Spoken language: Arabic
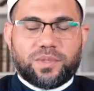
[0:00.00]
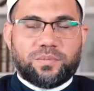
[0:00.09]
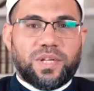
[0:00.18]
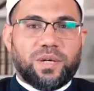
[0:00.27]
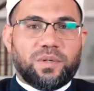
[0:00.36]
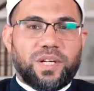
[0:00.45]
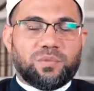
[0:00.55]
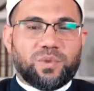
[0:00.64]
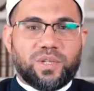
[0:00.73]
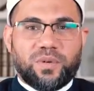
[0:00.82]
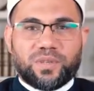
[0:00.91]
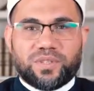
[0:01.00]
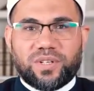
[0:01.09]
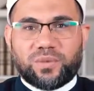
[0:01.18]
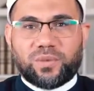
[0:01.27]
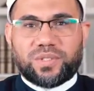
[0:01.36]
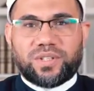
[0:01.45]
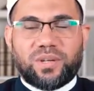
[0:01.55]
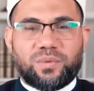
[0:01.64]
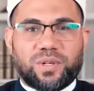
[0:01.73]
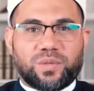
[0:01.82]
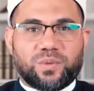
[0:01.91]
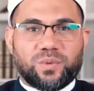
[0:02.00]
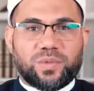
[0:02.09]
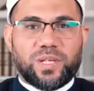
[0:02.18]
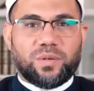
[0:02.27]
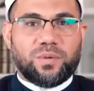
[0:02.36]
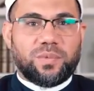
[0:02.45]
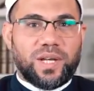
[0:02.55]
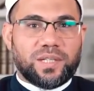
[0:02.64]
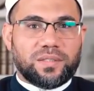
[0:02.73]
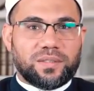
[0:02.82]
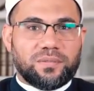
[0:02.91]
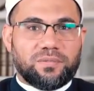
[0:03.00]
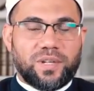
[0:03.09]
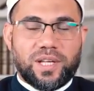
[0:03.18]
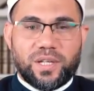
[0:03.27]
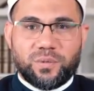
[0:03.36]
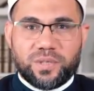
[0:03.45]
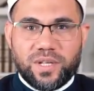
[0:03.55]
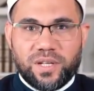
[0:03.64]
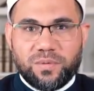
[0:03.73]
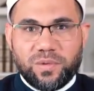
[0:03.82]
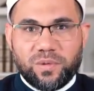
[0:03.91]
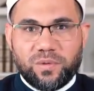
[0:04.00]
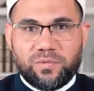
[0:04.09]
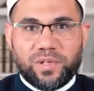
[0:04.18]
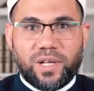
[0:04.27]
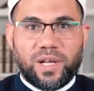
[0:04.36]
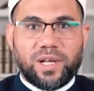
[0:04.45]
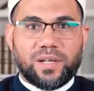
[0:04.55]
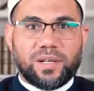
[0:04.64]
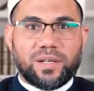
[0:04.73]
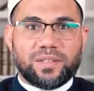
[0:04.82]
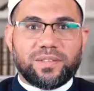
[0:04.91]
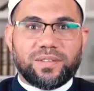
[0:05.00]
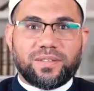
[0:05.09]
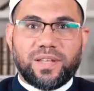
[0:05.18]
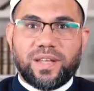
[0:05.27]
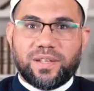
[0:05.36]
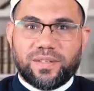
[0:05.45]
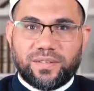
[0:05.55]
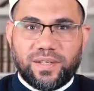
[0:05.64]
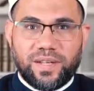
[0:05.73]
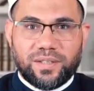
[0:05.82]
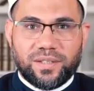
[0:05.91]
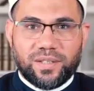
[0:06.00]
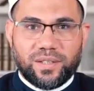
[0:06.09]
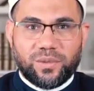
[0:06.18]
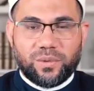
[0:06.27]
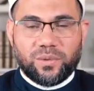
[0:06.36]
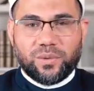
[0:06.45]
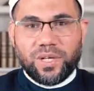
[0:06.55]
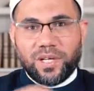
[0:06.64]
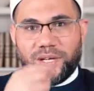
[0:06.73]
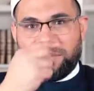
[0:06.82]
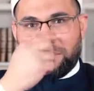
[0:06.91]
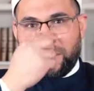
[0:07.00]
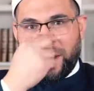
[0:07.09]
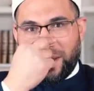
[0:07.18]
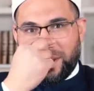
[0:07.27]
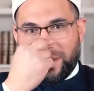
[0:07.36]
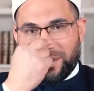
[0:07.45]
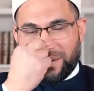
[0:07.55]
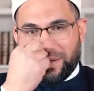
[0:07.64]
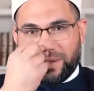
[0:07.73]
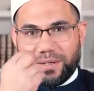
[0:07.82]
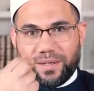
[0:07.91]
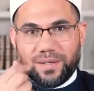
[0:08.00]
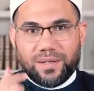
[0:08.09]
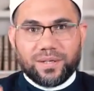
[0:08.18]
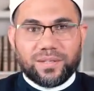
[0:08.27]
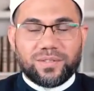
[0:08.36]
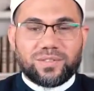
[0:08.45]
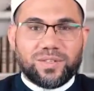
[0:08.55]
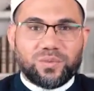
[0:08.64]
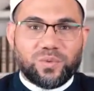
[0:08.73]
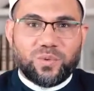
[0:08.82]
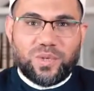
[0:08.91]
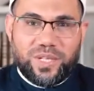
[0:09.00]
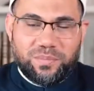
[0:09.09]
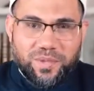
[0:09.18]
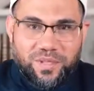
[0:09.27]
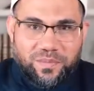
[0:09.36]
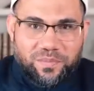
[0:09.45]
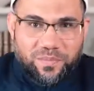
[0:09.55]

بسم الله والحمد لله والصلاة والسلام على رسول الله وبعد فأهلا وسهلا بكم في الحلقة الثالثة ومع آه، قصة وعبرة